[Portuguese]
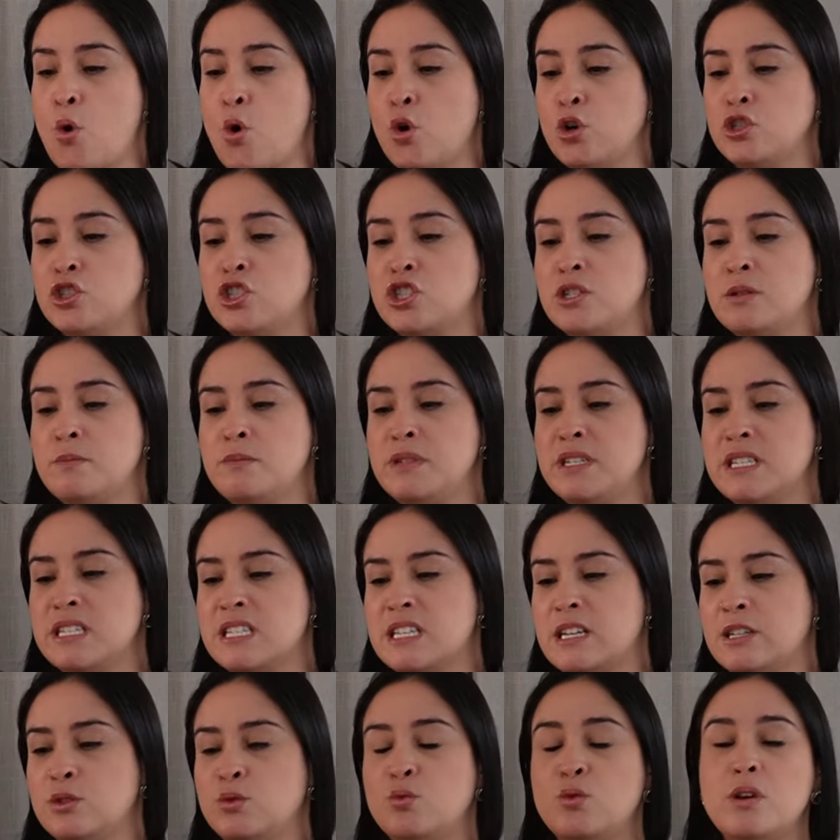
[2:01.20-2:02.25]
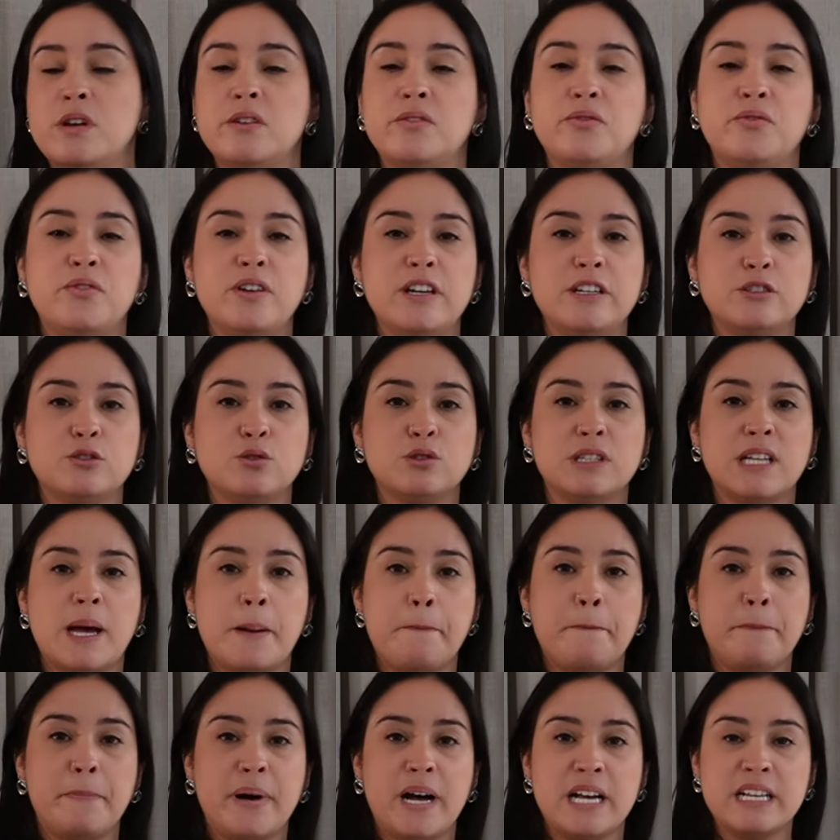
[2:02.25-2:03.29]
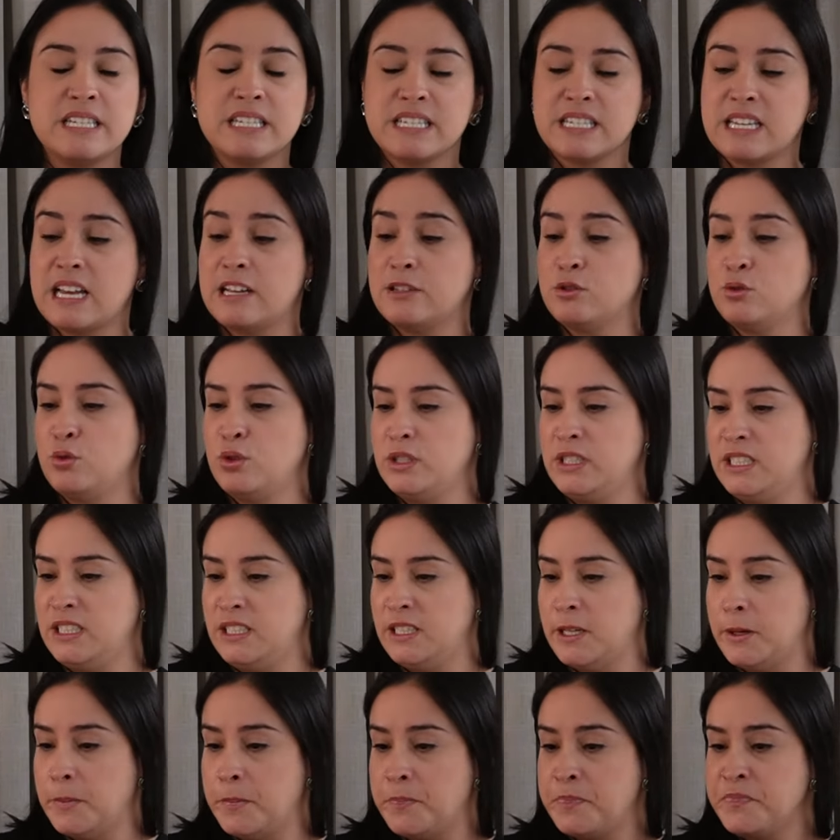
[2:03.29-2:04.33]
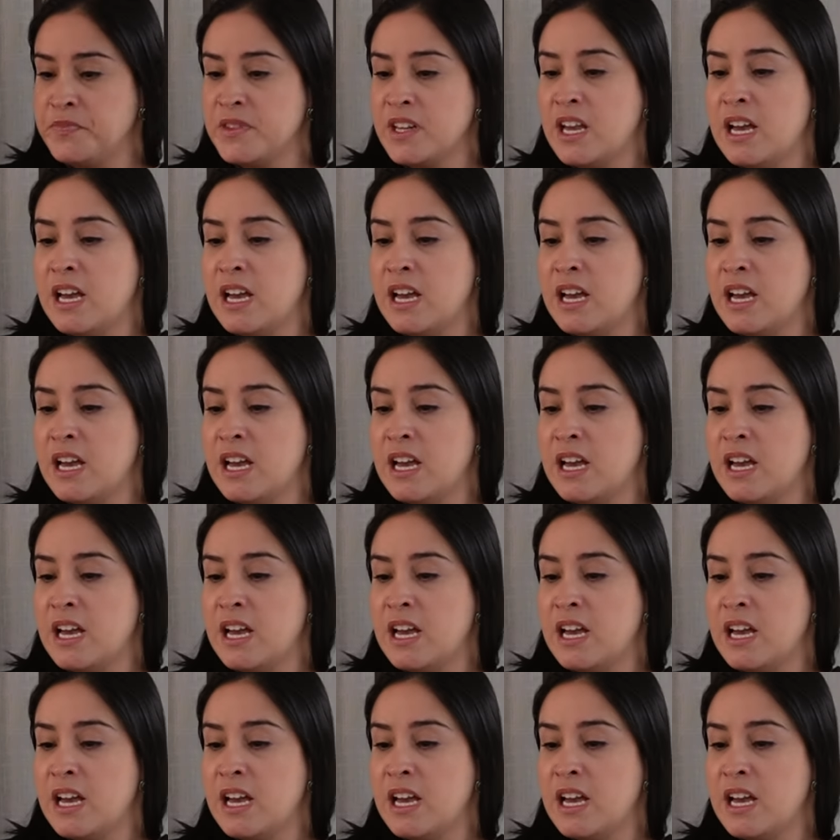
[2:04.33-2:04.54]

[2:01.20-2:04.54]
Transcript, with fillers: otimizando o efeito da passadoria.